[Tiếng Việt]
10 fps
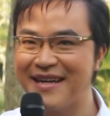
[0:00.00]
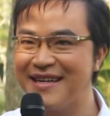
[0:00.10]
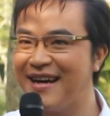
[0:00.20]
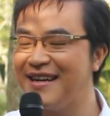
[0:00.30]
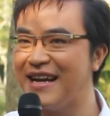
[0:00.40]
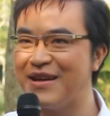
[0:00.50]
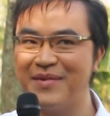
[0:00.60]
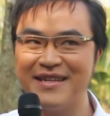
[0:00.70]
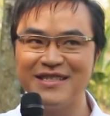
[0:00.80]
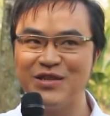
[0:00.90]
tết đến để
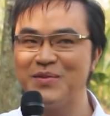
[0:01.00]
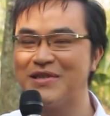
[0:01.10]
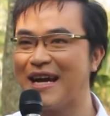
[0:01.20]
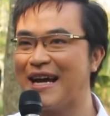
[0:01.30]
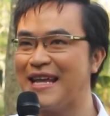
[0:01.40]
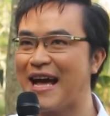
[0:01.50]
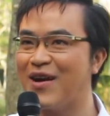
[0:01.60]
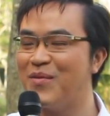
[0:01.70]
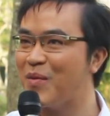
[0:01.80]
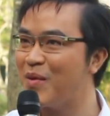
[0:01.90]
mình chúc cho khán giả có
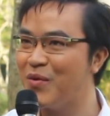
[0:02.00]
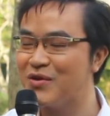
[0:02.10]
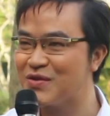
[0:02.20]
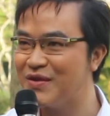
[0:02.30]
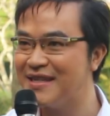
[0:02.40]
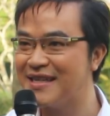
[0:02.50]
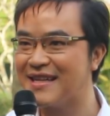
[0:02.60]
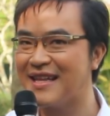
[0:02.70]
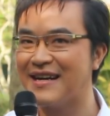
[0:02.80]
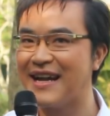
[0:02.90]
một cái mùa xuân à,
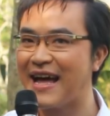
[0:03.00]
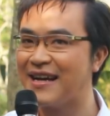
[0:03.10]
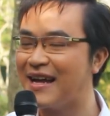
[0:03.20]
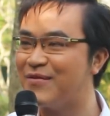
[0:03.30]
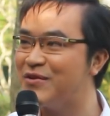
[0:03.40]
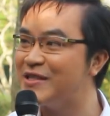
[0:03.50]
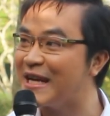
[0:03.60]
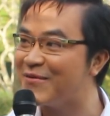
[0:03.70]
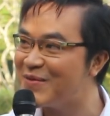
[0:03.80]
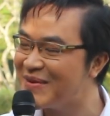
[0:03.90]
thật là an lành vui tươi
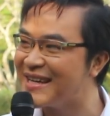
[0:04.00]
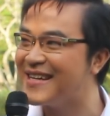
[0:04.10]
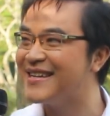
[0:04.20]
hạnh phúc nha.